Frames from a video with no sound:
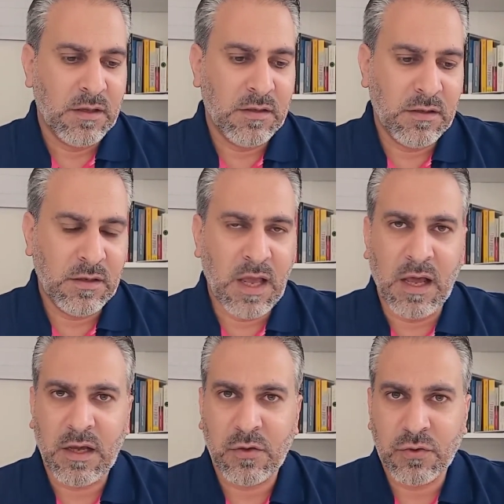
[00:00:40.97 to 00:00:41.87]
آه،
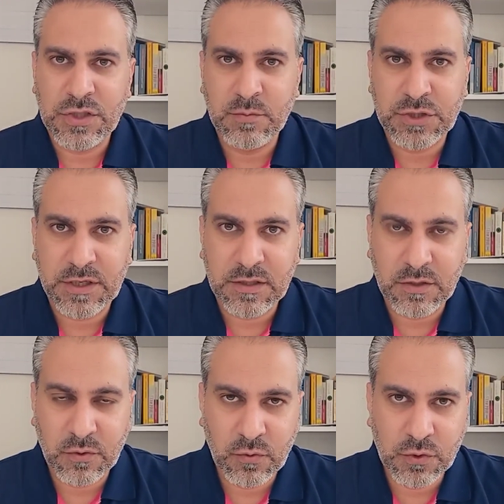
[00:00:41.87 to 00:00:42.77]
لا أخرج لمجرد
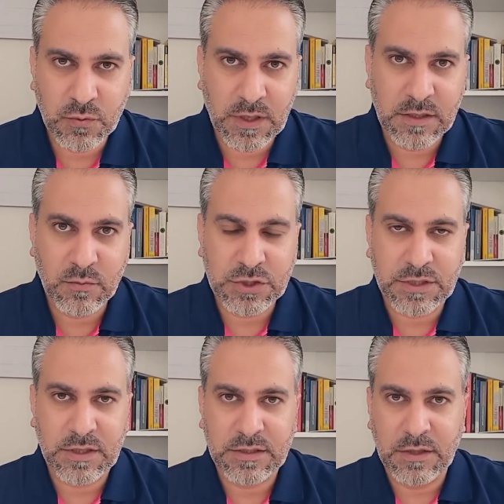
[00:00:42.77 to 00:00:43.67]
الخروج
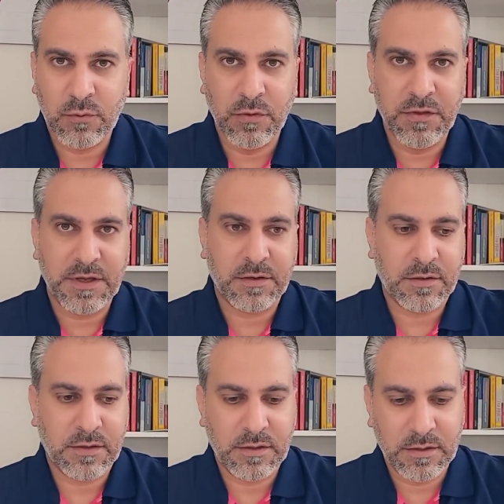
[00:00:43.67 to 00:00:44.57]
ولمجرد أن أظهر
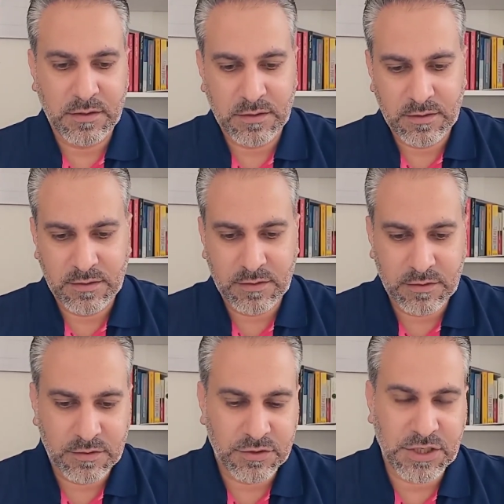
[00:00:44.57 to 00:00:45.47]
آه،
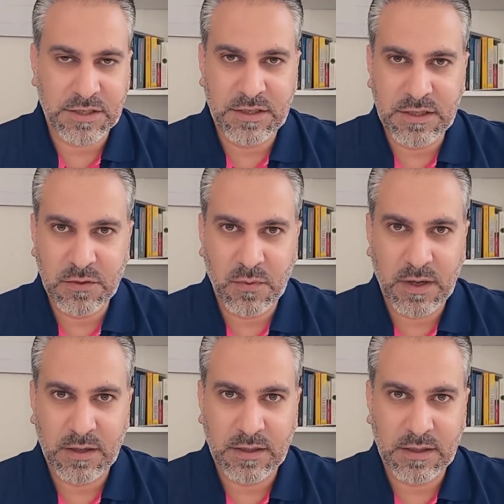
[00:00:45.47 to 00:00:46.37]
آه، شكلي
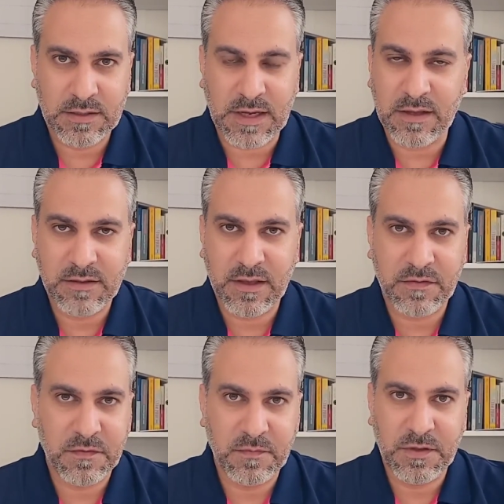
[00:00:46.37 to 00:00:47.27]

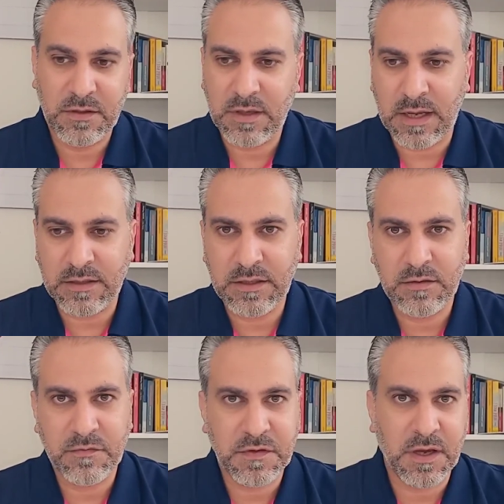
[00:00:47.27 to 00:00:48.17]
وأتحدث في
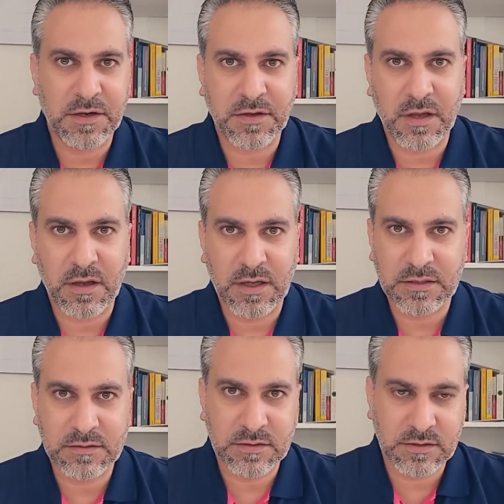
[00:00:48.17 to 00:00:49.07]
يعني في
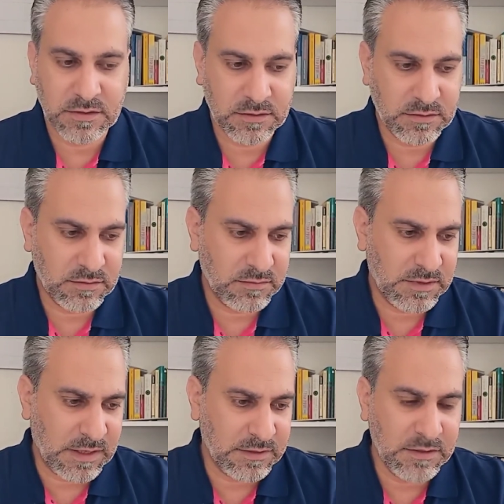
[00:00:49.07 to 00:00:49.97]
هرطقات
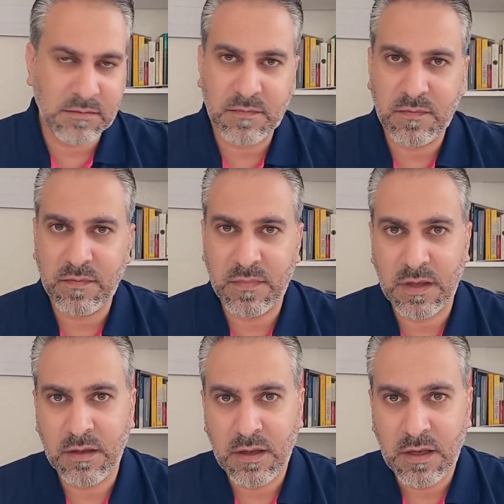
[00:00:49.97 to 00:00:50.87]
يعني
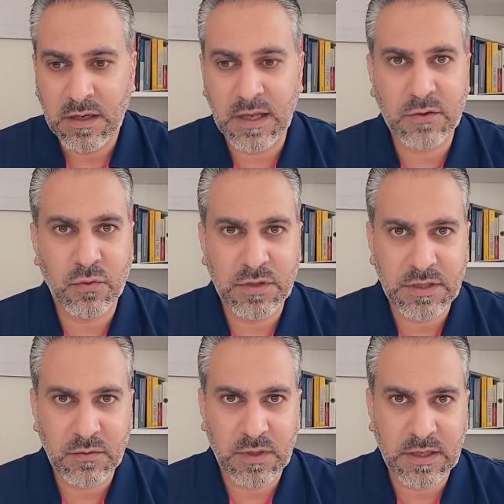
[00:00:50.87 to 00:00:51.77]
لا
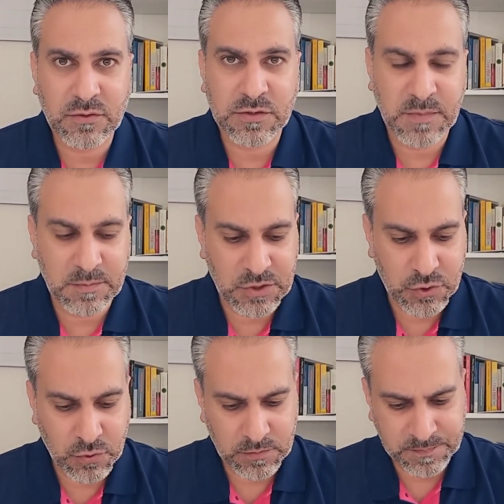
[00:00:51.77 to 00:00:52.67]
تغني ولا تسمن من
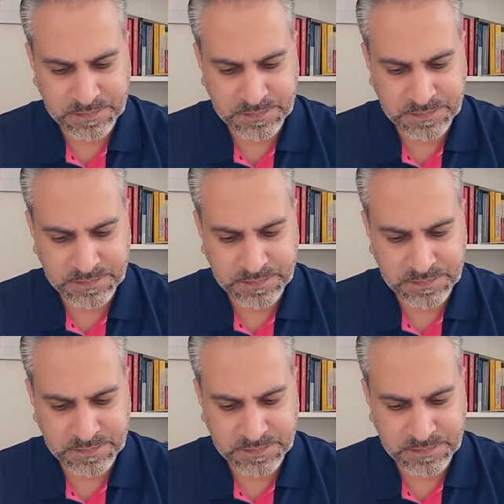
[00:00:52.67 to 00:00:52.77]
جوع